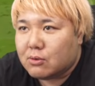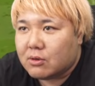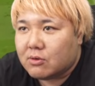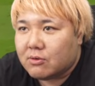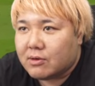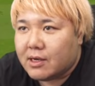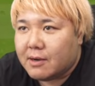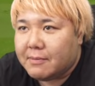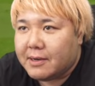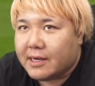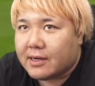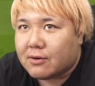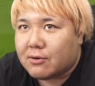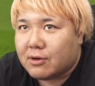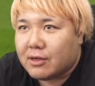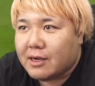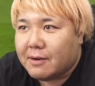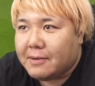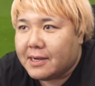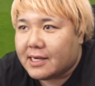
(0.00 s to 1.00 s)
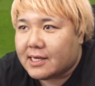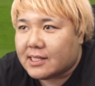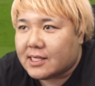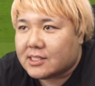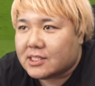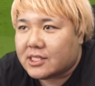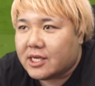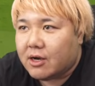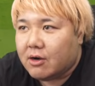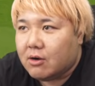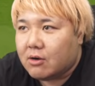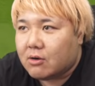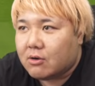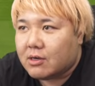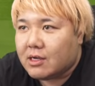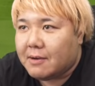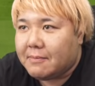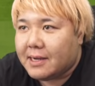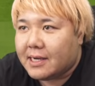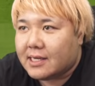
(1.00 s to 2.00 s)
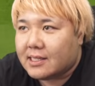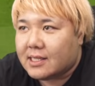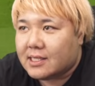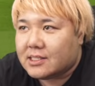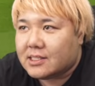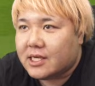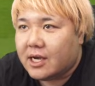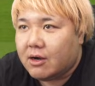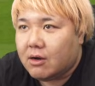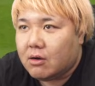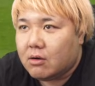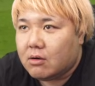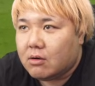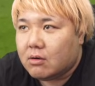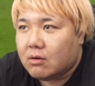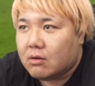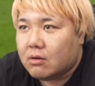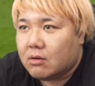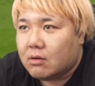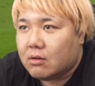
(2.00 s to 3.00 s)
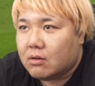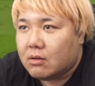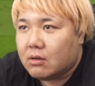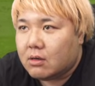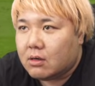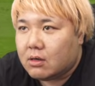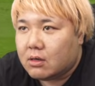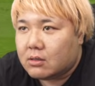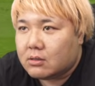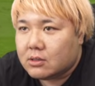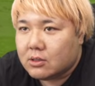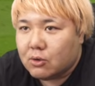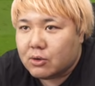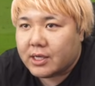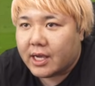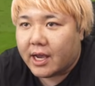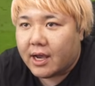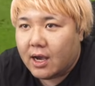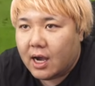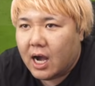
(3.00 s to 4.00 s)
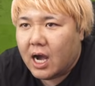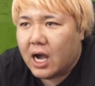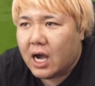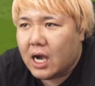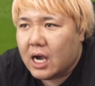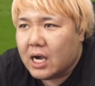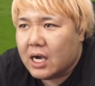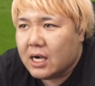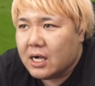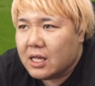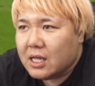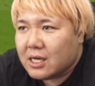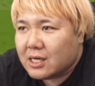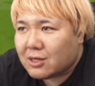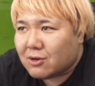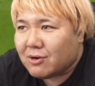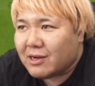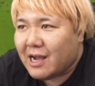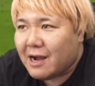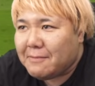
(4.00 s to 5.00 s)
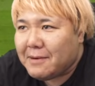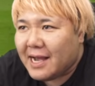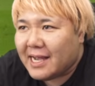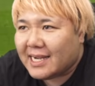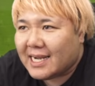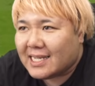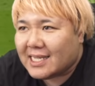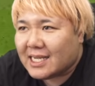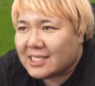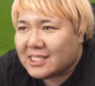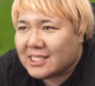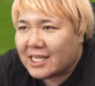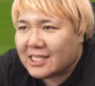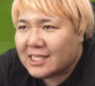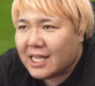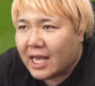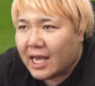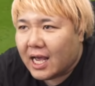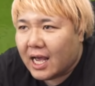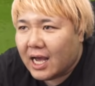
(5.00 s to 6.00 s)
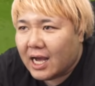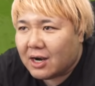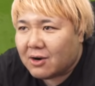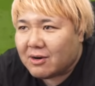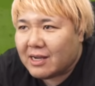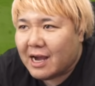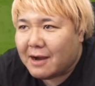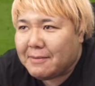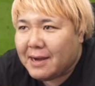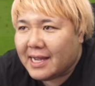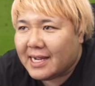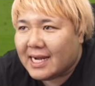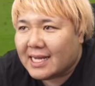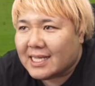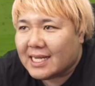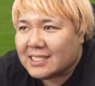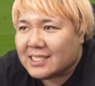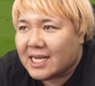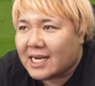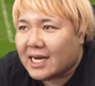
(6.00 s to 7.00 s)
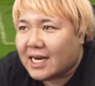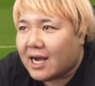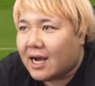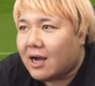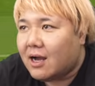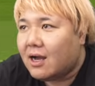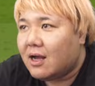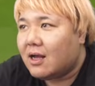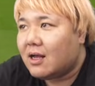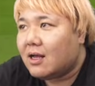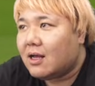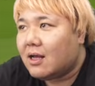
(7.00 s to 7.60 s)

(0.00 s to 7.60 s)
これやばいこれやばい形だよこれやばい形だよケーあこれやばい形だってこれやばい形だからケー